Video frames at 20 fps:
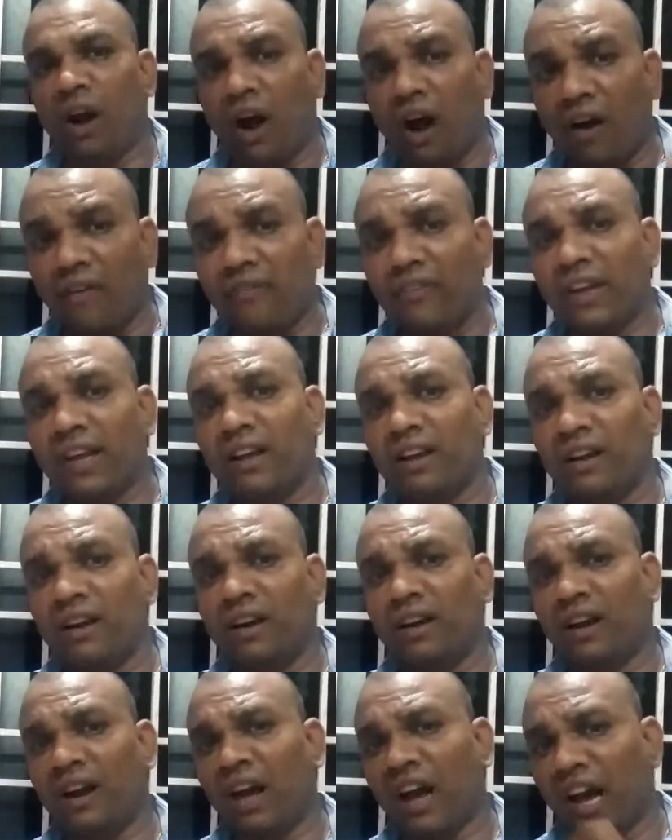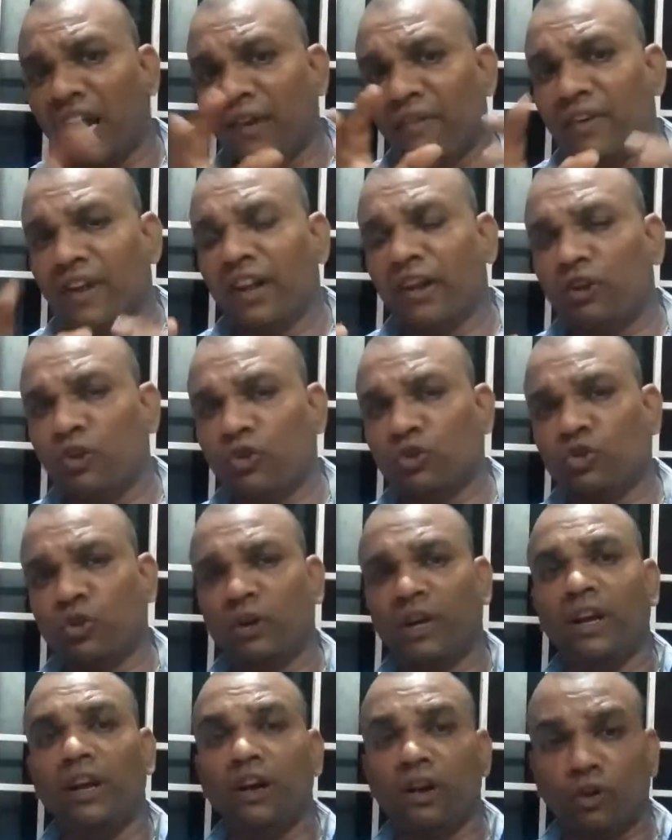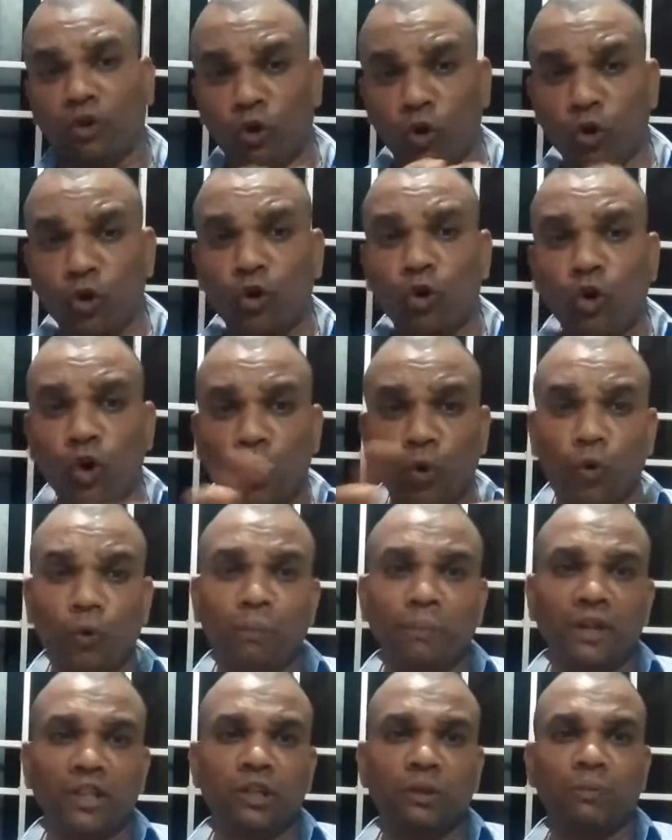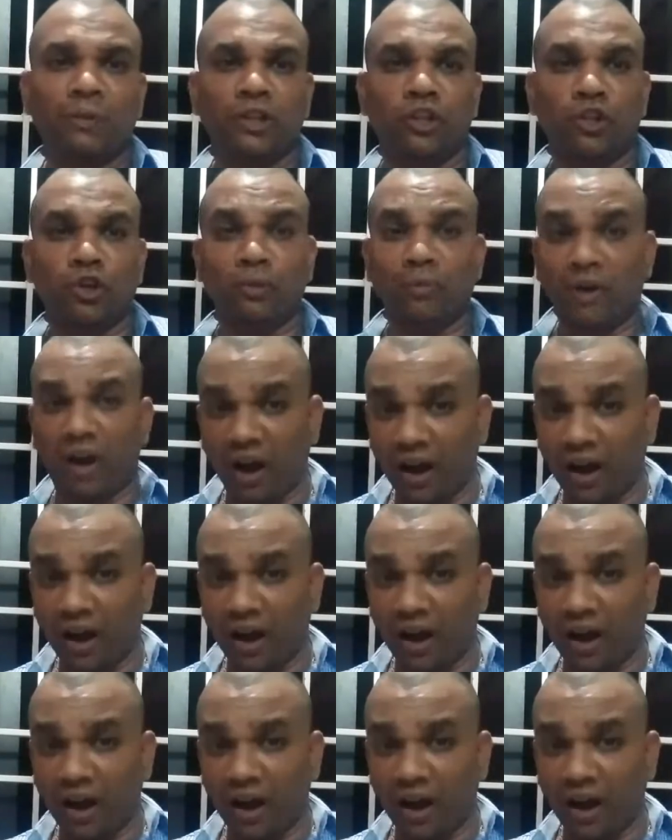ஆப்பிரிக்க நாடான ஐவரி கோஸ்டோட கொக்கோ உற்பத்தி பற்றியும்